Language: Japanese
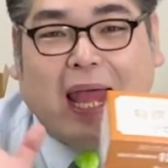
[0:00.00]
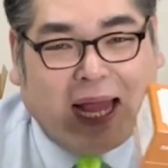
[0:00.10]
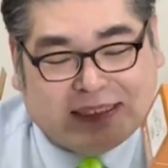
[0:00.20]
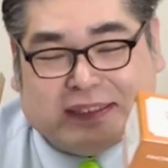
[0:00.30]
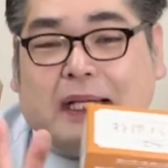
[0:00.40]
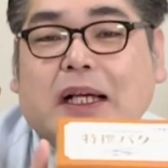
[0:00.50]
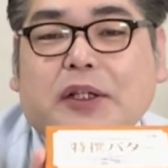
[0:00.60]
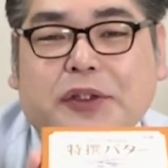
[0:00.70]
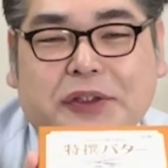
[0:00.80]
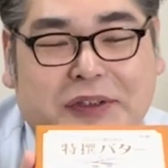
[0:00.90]
はい。
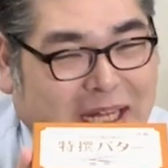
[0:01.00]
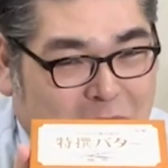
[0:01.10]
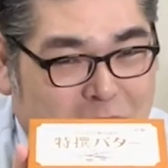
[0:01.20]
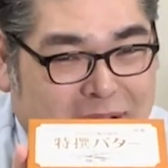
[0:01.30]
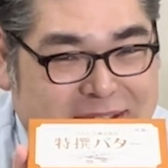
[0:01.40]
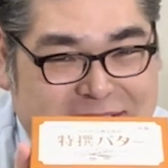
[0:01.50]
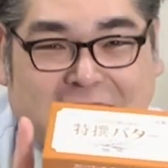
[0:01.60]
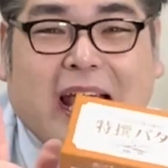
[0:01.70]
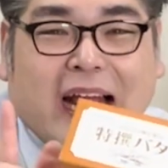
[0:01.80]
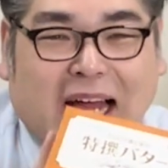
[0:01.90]
ということで、今回はです
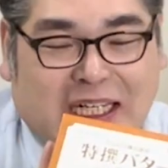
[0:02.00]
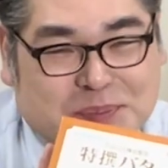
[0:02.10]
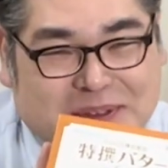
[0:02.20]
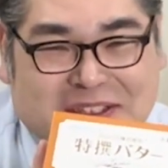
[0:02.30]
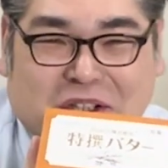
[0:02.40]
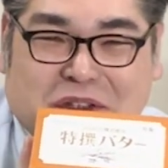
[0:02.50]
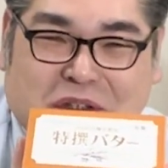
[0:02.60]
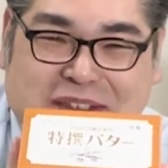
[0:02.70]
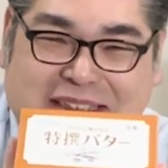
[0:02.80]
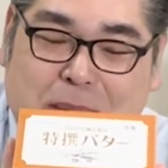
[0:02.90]
ね、カルピスの
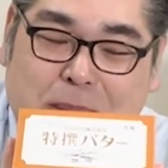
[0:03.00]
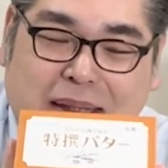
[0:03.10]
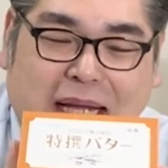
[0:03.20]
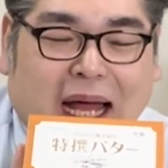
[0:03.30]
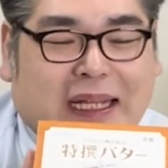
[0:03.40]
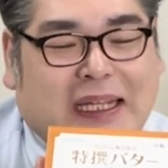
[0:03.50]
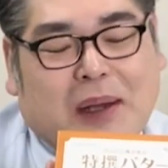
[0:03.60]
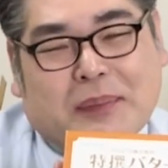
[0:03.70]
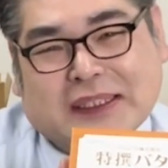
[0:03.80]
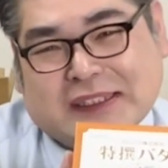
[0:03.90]
特選
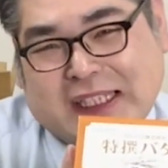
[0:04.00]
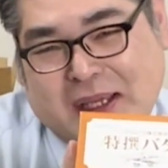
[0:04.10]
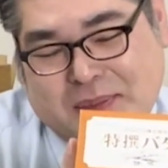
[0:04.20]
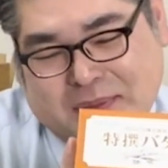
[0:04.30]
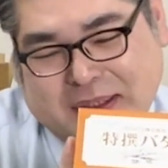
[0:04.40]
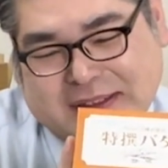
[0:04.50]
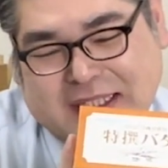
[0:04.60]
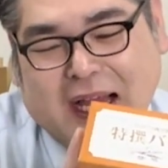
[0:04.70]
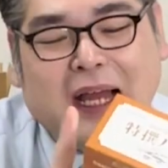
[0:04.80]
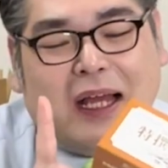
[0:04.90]
バター試してみまし
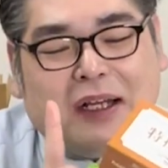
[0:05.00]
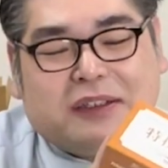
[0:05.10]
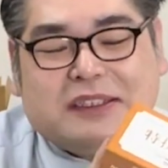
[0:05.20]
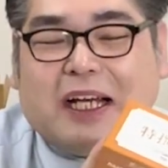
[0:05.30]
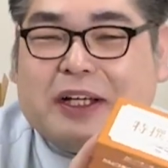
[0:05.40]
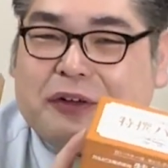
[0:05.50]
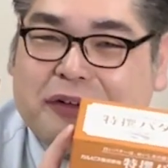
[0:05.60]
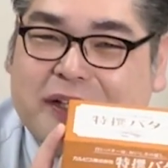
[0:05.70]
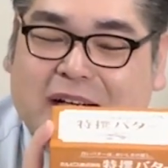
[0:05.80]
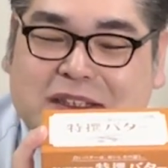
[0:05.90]
た。こちら
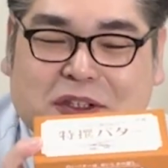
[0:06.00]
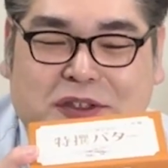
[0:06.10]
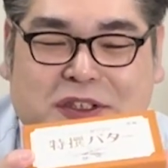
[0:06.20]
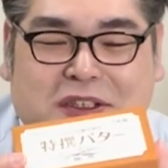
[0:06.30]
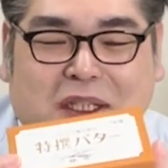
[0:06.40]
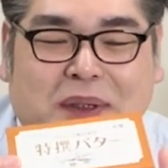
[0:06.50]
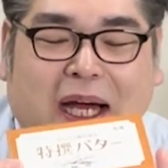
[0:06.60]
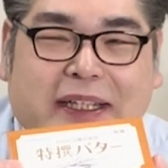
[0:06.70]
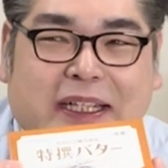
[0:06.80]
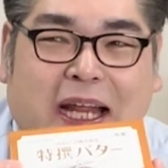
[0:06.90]
450g
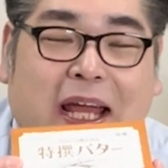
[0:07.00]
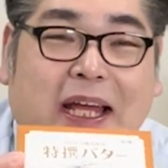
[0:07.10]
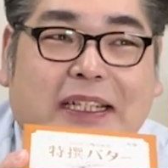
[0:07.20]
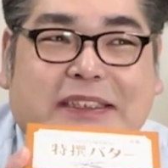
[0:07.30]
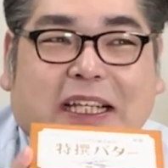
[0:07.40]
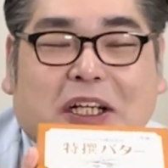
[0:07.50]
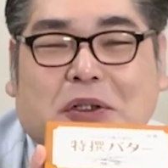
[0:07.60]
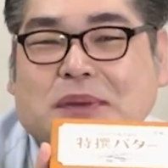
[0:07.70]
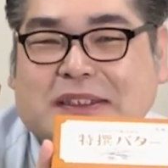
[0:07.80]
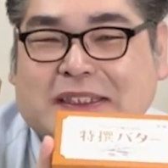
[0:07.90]
入ってね、税
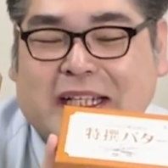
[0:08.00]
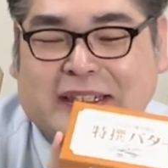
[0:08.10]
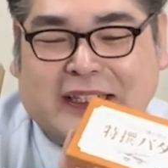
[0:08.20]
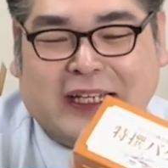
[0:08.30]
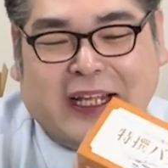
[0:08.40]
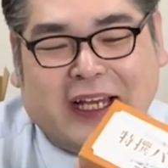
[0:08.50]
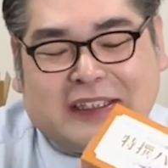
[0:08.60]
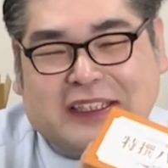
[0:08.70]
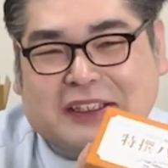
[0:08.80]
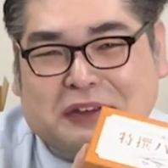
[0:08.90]
込
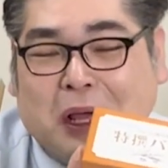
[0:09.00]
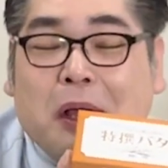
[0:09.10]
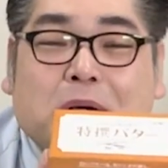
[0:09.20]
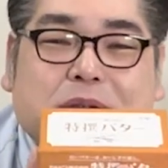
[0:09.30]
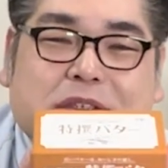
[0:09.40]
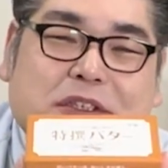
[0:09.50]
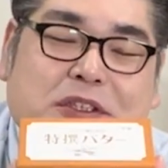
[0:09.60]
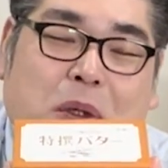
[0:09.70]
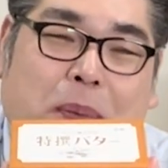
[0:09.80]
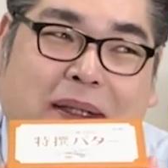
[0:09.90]
1700円とね、普通
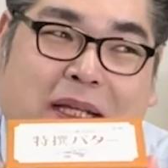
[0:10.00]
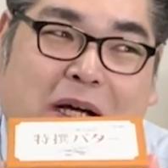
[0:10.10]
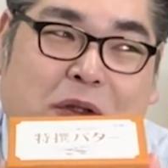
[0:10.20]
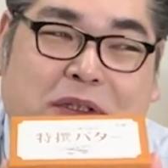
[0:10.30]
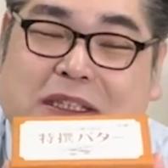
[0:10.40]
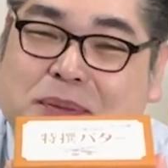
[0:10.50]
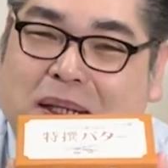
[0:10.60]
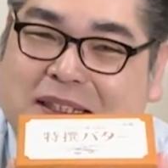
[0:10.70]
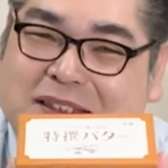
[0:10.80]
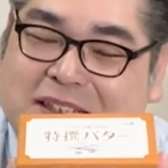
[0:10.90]
のバターの2
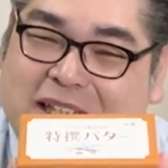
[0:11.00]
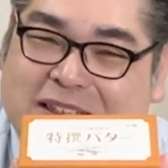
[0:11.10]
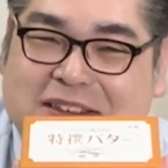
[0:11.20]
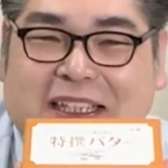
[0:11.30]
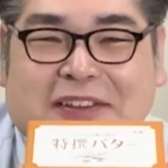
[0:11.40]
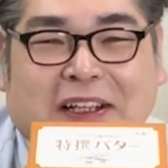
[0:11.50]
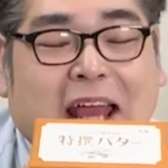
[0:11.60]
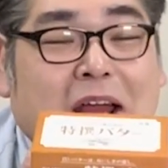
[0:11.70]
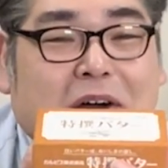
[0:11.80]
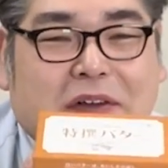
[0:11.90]
倍近いぐらいの
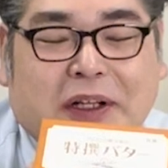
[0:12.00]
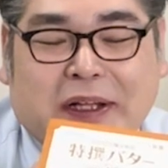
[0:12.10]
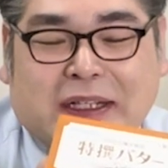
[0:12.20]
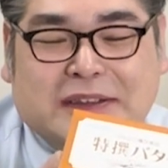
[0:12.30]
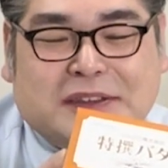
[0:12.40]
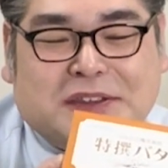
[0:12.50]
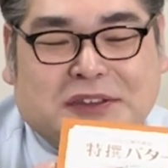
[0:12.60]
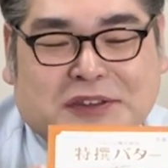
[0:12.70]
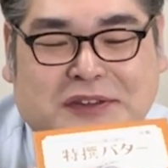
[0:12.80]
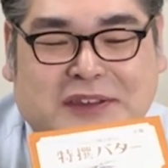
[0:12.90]
ね、お値段す
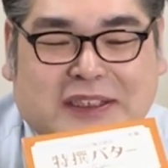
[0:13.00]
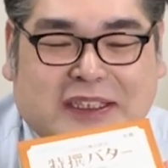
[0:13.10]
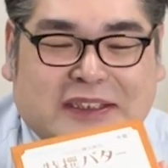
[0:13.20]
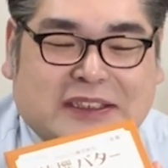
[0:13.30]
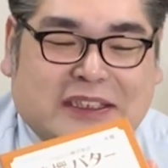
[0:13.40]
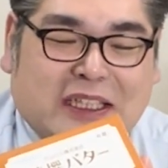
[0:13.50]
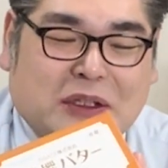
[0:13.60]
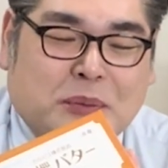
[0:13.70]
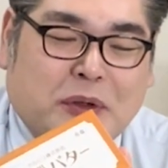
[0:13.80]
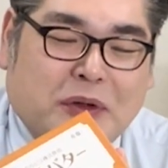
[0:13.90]
るんですけ
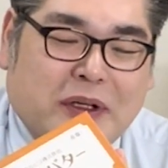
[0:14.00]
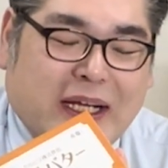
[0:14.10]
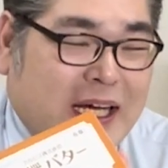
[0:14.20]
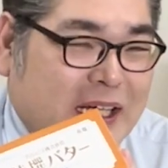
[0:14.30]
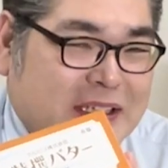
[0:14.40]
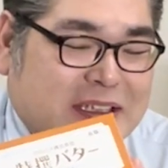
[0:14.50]
ども、これ買っ